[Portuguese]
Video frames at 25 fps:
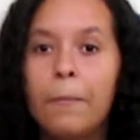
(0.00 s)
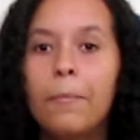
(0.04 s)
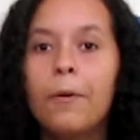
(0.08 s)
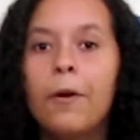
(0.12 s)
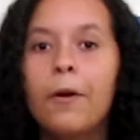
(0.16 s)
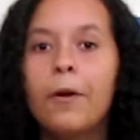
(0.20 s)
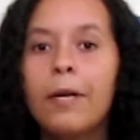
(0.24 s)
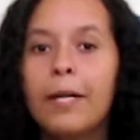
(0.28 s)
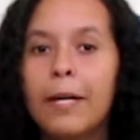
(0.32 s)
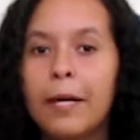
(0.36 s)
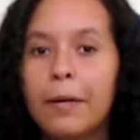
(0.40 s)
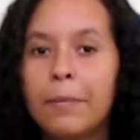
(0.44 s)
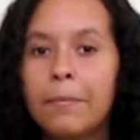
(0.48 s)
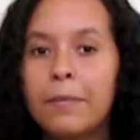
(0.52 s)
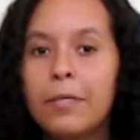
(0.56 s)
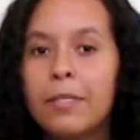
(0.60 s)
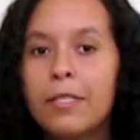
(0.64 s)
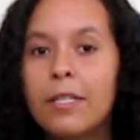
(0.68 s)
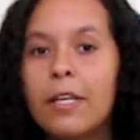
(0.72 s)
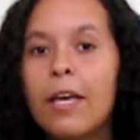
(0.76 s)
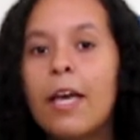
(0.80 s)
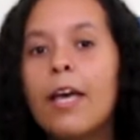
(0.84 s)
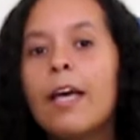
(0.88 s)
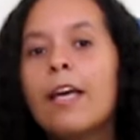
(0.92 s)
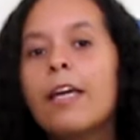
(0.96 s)

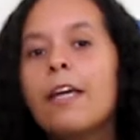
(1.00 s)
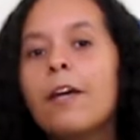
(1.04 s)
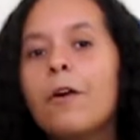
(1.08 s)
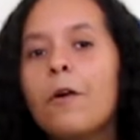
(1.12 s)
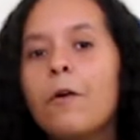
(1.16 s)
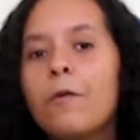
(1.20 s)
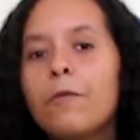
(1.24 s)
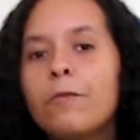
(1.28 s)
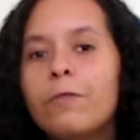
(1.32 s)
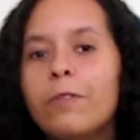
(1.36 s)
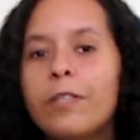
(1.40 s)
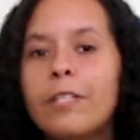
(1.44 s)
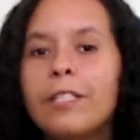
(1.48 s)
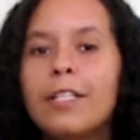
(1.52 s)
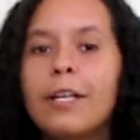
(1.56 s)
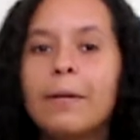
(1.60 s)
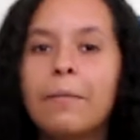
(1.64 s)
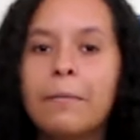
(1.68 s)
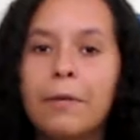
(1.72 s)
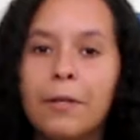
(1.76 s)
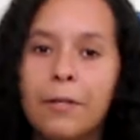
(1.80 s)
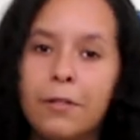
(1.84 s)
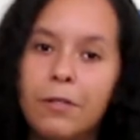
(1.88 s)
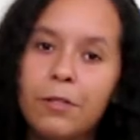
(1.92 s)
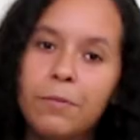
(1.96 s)
Programe-se e convide
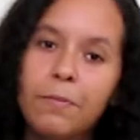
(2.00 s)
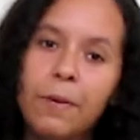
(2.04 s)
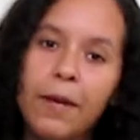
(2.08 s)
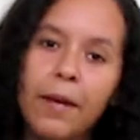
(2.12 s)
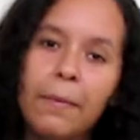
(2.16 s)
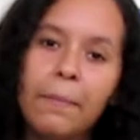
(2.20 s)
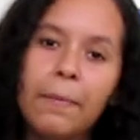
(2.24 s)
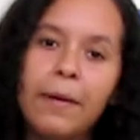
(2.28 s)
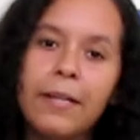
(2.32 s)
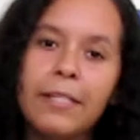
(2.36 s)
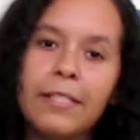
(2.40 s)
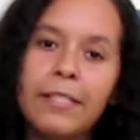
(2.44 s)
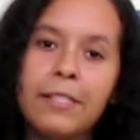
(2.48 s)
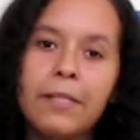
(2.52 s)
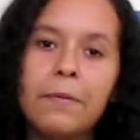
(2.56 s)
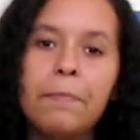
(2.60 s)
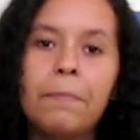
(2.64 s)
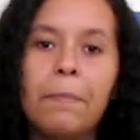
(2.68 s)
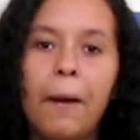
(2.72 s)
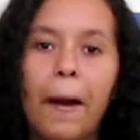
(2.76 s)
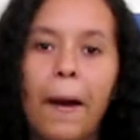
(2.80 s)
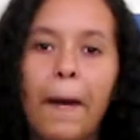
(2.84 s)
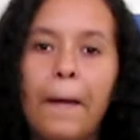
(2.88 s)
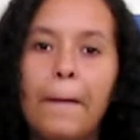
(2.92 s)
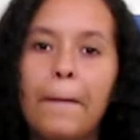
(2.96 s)
amigos para
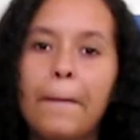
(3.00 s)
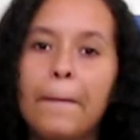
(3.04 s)
participar.